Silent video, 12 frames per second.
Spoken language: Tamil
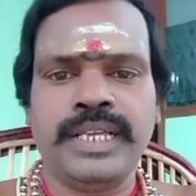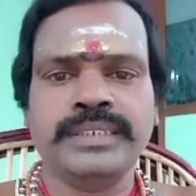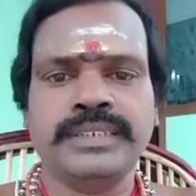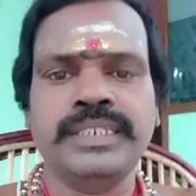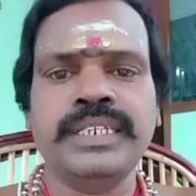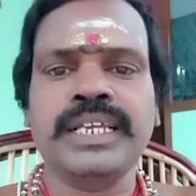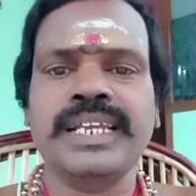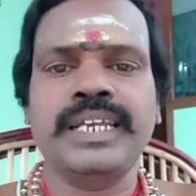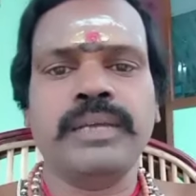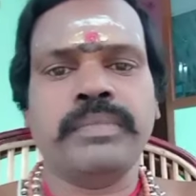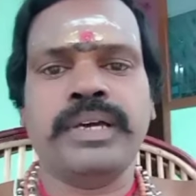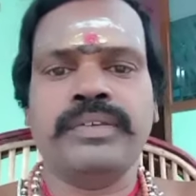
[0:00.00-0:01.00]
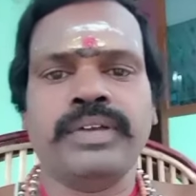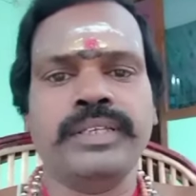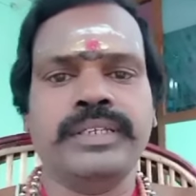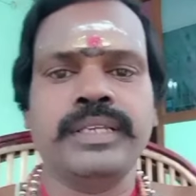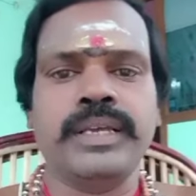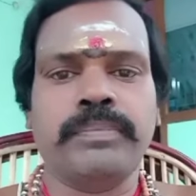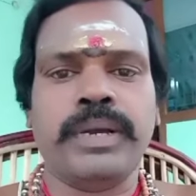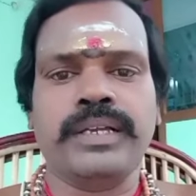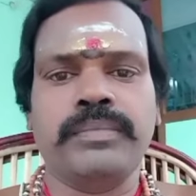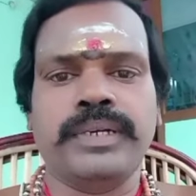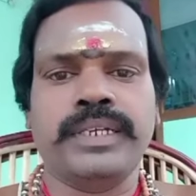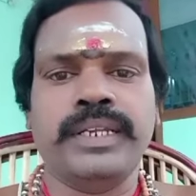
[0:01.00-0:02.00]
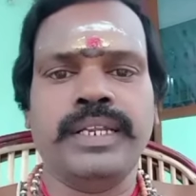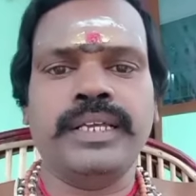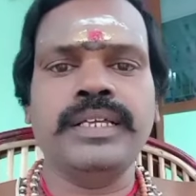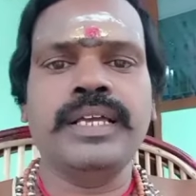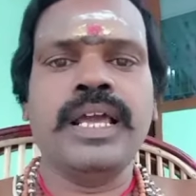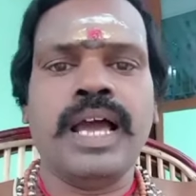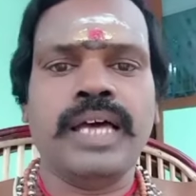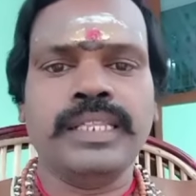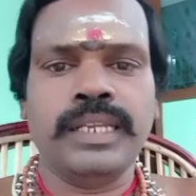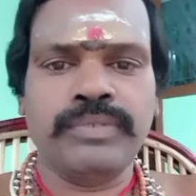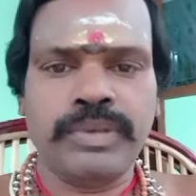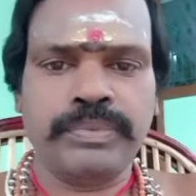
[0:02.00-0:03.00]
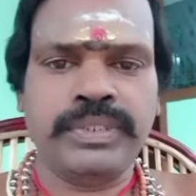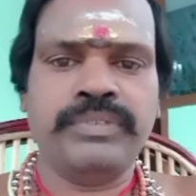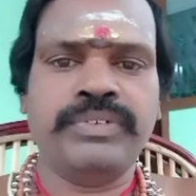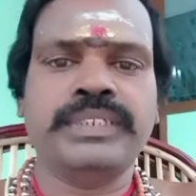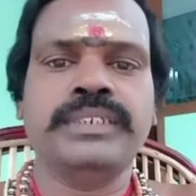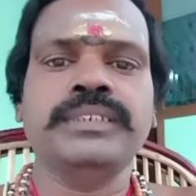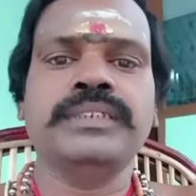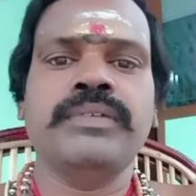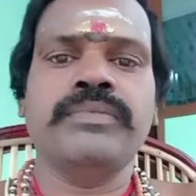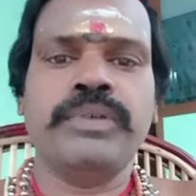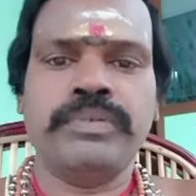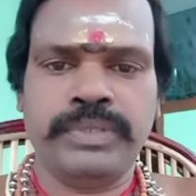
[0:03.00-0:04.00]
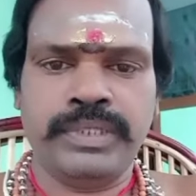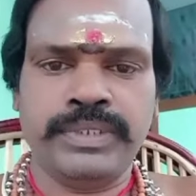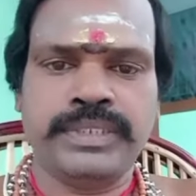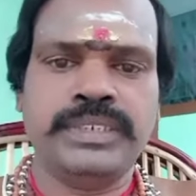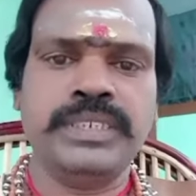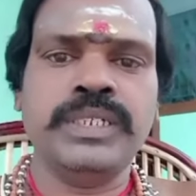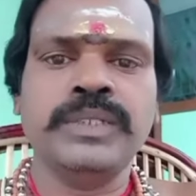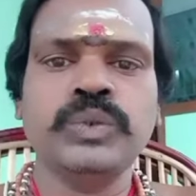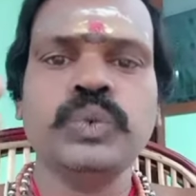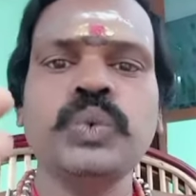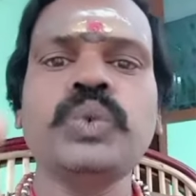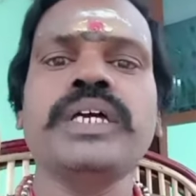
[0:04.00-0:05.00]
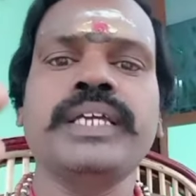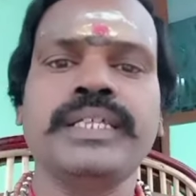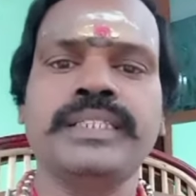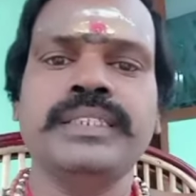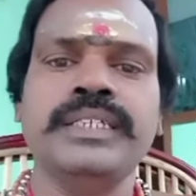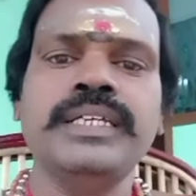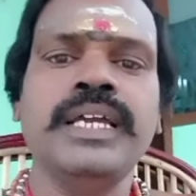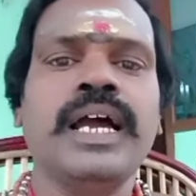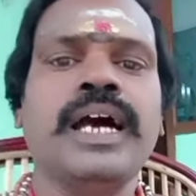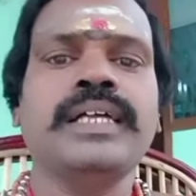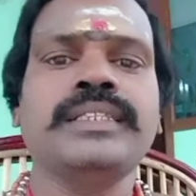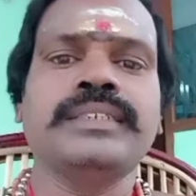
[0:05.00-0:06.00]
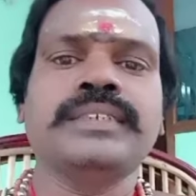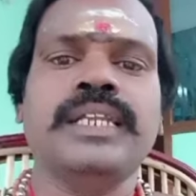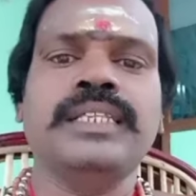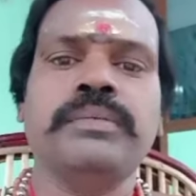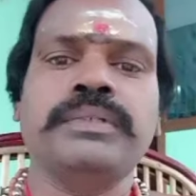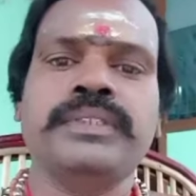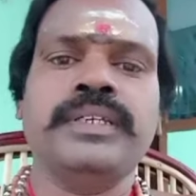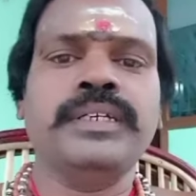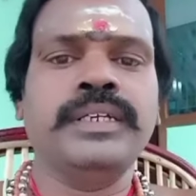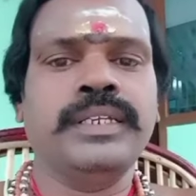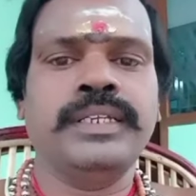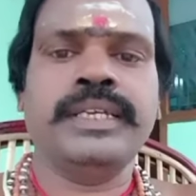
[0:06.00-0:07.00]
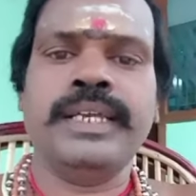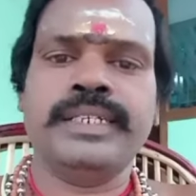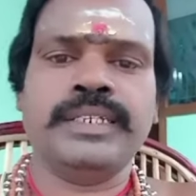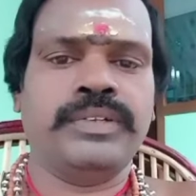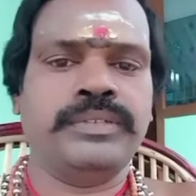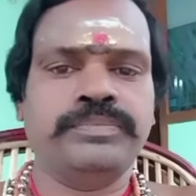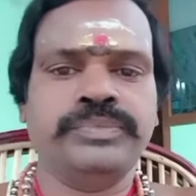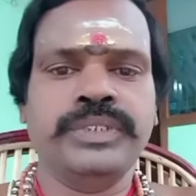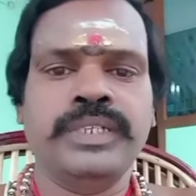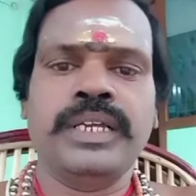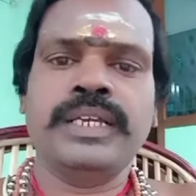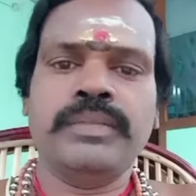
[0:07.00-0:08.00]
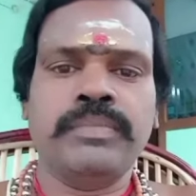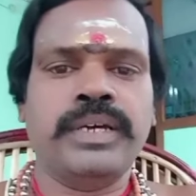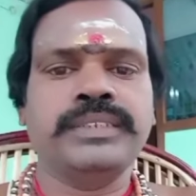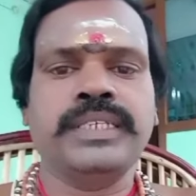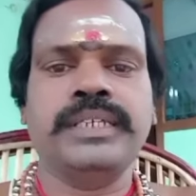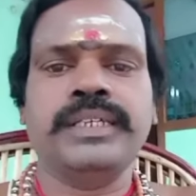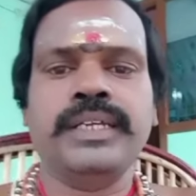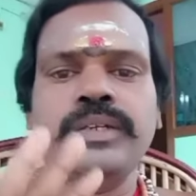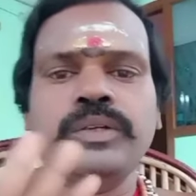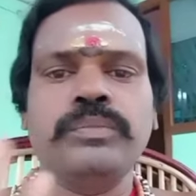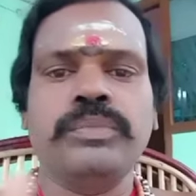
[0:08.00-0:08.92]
சின்ன கிண்ணம் மாதிரி வாங்கிக்கிங்க பாக்கு மட்டையில் அதில் விபூதி விட்டு விபூதி வச்சு சூடம் ஏற்றி அந்த ஜலதீபத்தை நீங்கள் ஏற்ற வேணும் இது மாதிரி செய்யுங்க ரொம்ப